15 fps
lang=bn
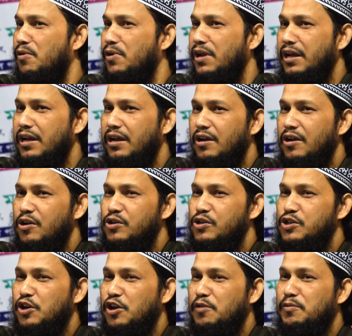করে
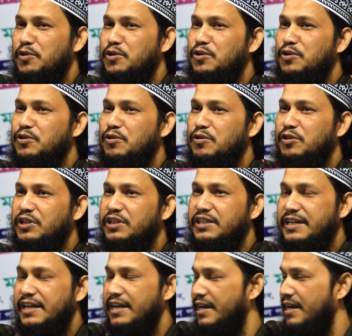সর্বোচ্চ শক্তি
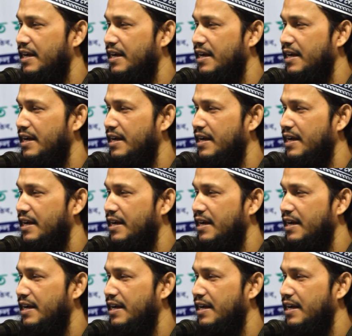দিয়ে